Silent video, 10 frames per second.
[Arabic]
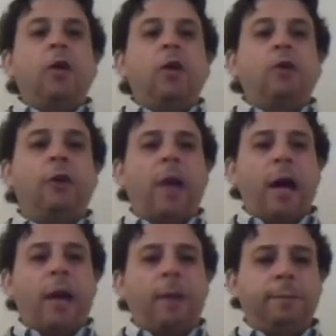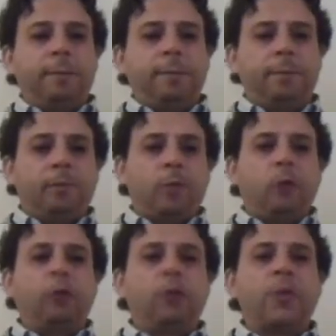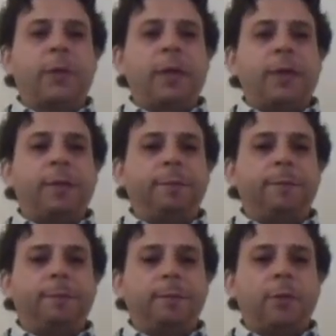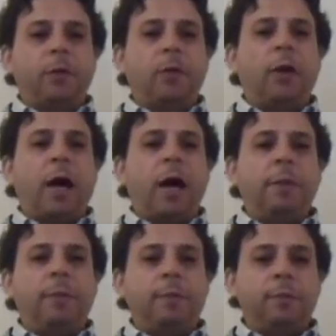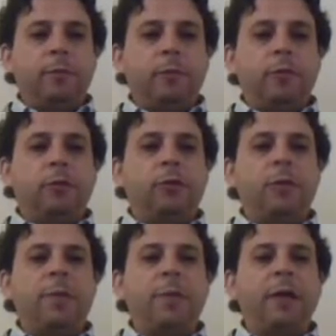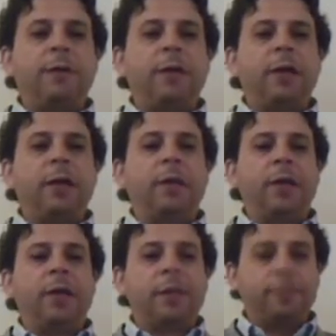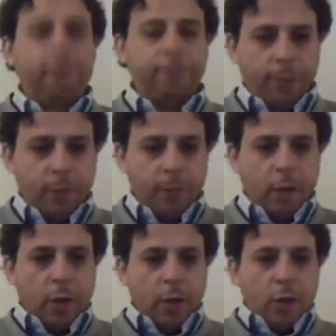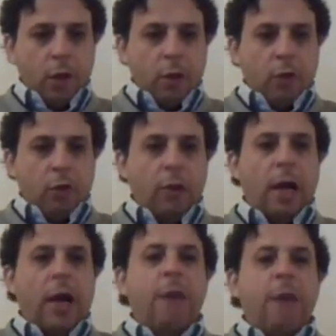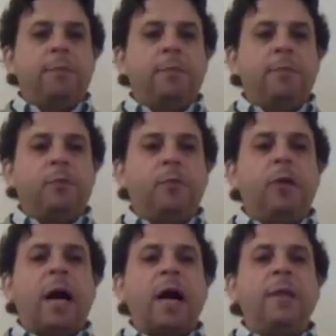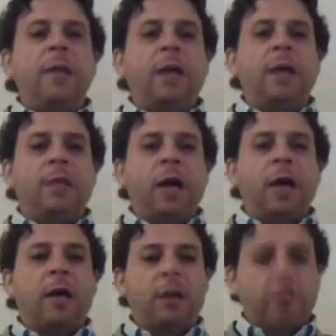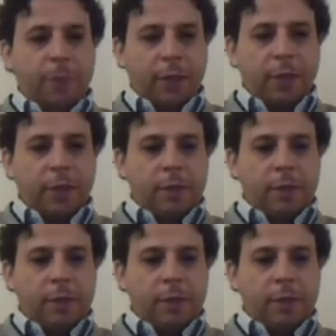كل عام وتونس بخير كل عام وشمال افريقيا بخير كل عام والعالم اجمع بخير